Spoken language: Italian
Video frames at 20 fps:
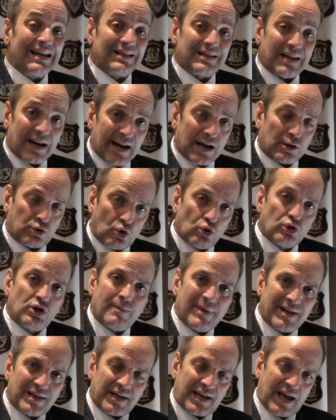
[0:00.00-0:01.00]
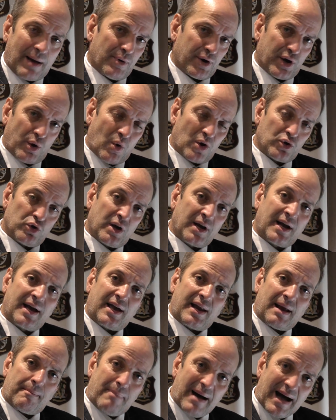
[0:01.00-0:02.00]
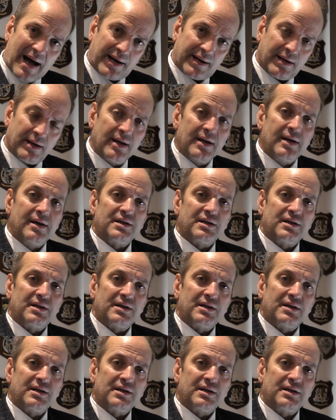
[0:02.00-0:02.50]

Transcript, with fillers: tra l'altro non dimentichiamo che quando era a Bari,